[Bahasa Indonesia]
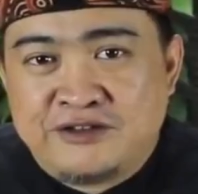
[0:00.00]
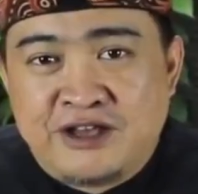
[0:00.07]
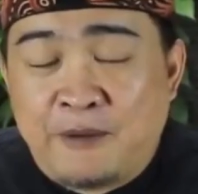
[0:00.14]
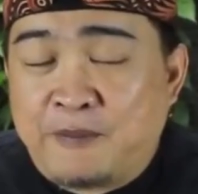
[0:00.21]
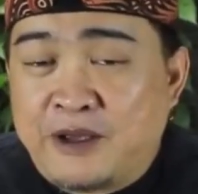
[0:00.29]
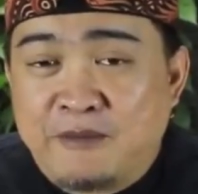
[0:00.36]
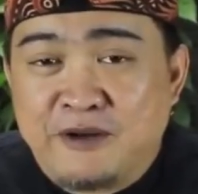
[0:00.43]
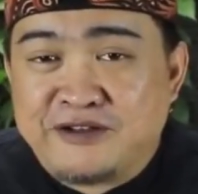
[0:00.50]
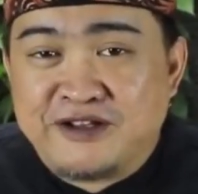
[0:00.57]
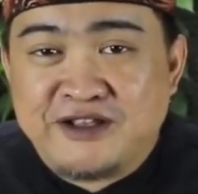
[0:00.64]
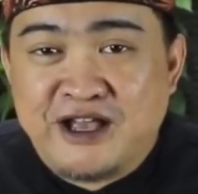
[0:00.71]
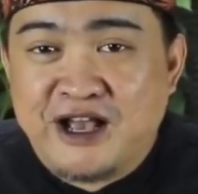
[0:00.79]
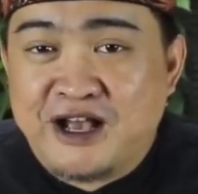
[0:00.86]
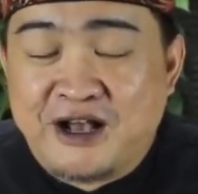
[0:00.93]
capek
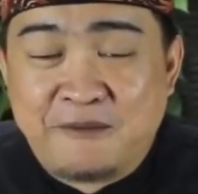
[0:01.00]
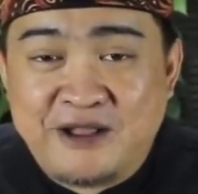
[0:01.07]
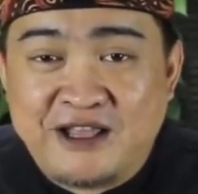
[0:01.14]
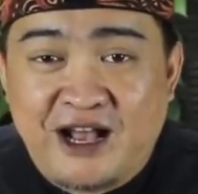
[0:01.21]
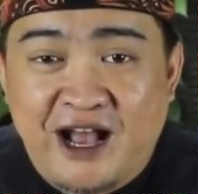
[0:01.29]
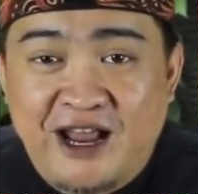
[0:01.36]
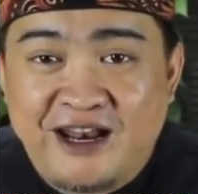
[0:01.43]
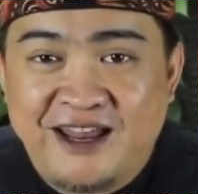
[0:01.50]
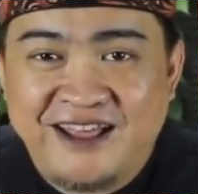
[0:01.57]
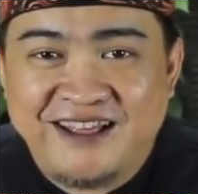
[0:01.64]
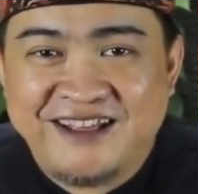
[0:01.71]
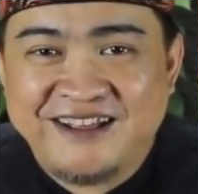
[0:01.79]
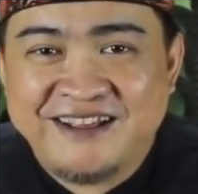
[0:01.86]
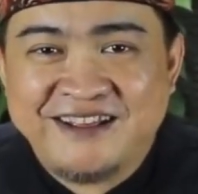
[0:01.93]
bacanya kebanyakan.
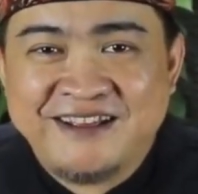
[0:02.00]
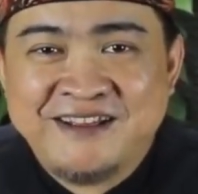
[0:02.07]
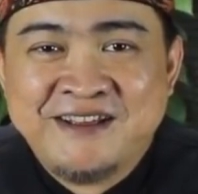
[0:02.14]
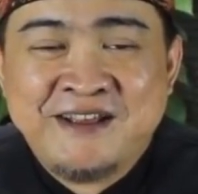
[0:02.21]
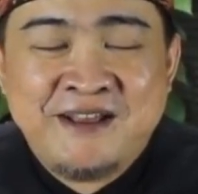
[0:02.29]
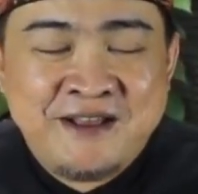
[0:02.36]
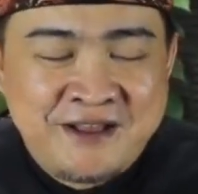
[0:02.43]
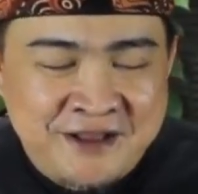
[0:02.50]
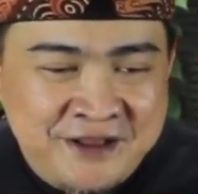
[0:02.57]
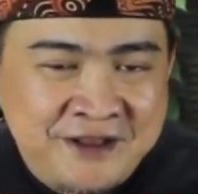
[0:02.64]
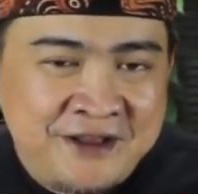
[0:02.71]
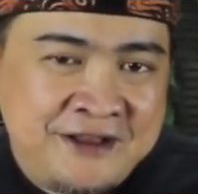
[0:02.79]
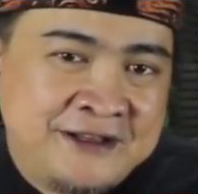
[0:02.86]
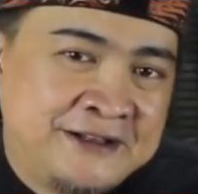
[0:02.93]

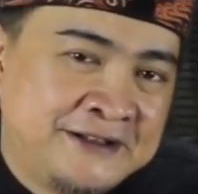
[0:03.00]
Huh.